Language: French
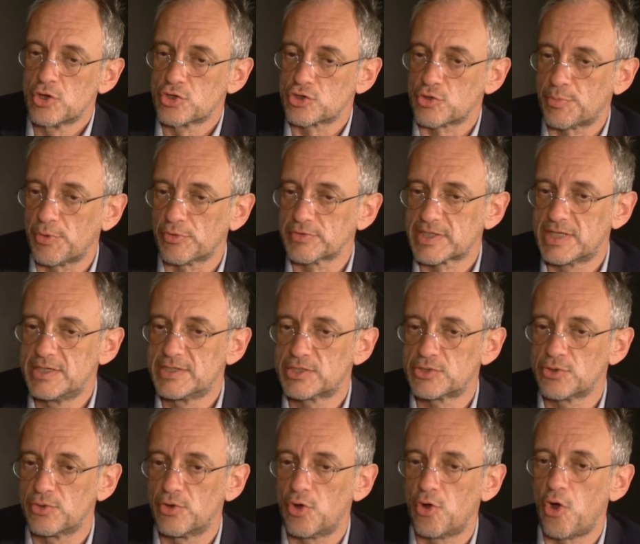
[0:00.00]
je pense qu'il
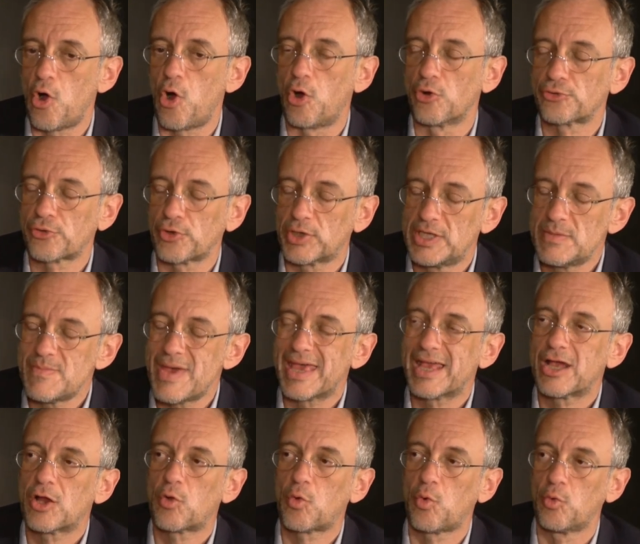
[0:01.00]
se, entre
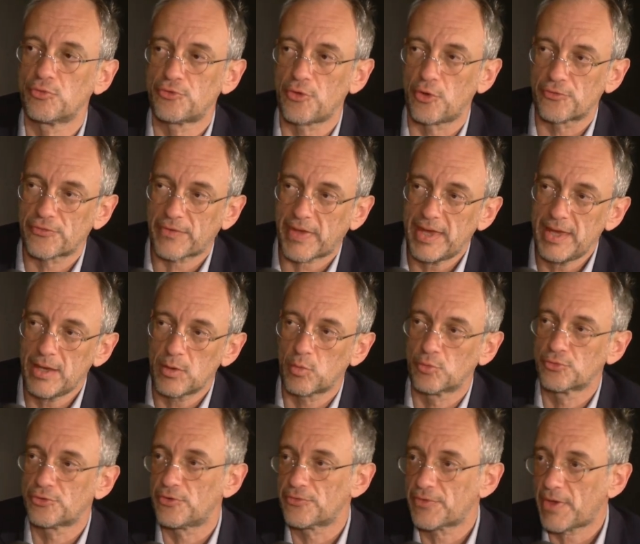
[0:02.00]
guillemets, contenterait,
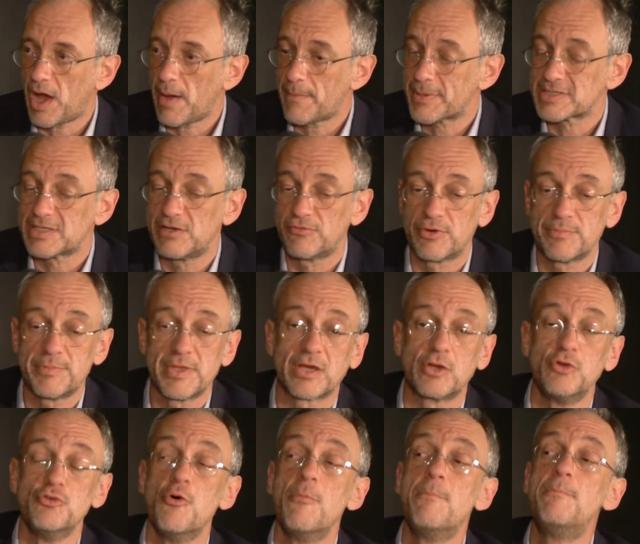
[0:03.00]
contentera, parce qu'il voit bien
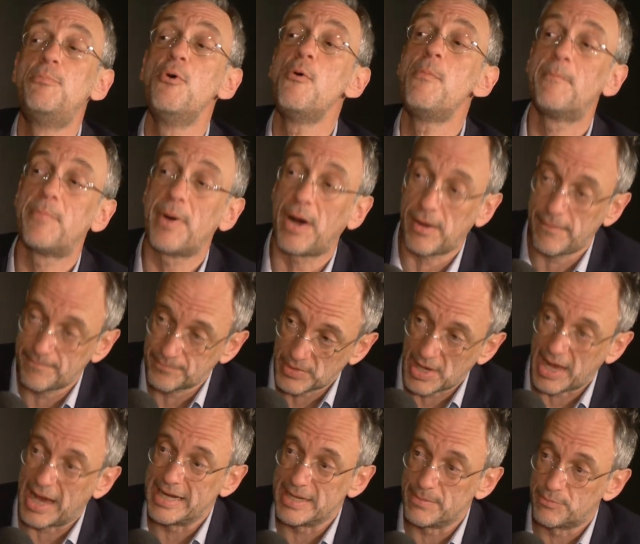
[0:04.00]
qu'il ne peut pas
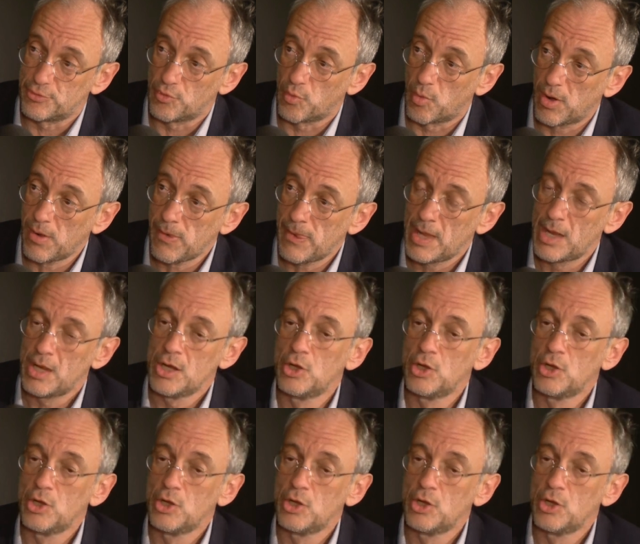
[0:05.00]
aller plus loin,